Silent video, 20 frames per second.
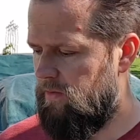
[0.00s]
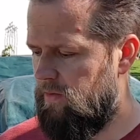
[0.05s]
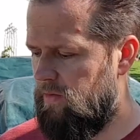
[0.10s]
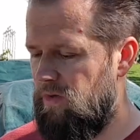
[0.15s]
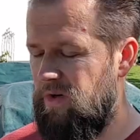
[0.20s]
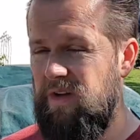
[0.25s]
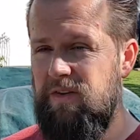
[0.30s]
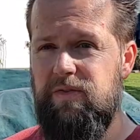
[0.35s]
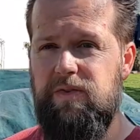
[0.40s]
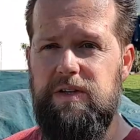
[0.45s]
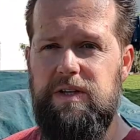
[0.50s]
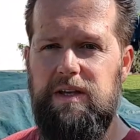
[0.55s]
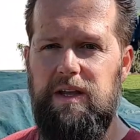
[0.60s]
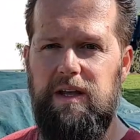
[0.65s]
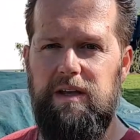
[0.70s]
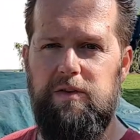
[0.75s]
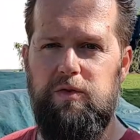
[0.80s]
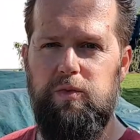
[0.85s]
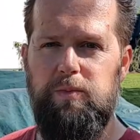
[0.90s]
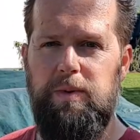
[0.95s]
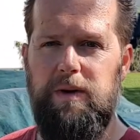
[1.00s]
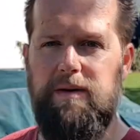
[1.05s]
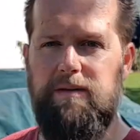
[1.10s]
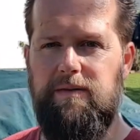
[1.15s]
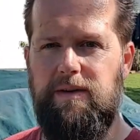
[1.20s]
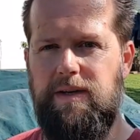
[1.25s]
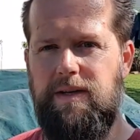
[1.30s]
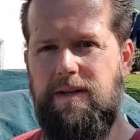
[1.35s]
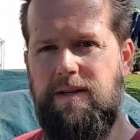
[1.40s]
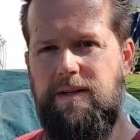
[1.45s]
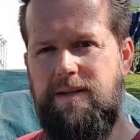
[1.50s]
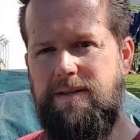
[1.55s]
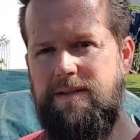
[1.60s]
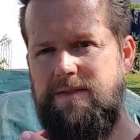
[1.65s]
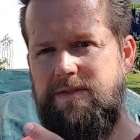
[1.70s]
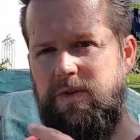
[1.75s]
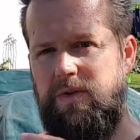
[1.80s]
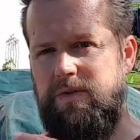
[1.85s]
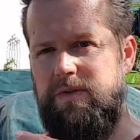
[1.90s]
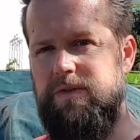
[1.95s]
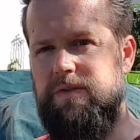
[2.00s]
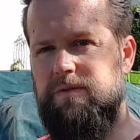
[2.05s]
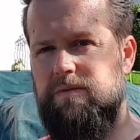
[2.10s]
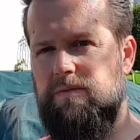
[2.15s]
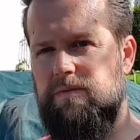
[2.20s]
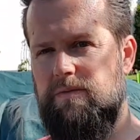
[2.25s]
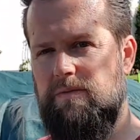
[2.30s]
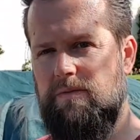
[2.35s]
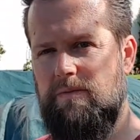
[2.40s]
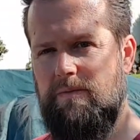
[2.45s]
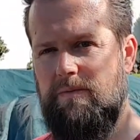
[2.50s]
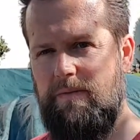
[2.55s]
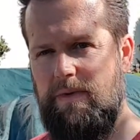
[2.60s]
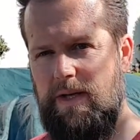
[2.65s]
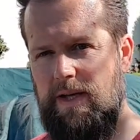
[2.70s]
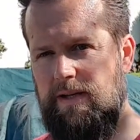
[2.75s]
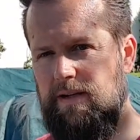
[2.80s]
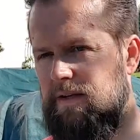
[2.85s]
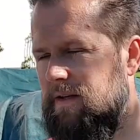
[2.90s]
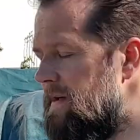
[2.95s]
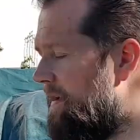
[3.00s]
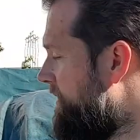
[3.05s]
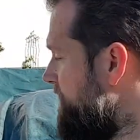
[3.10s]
Und das finde ich echt super, weil sonst kennt ihr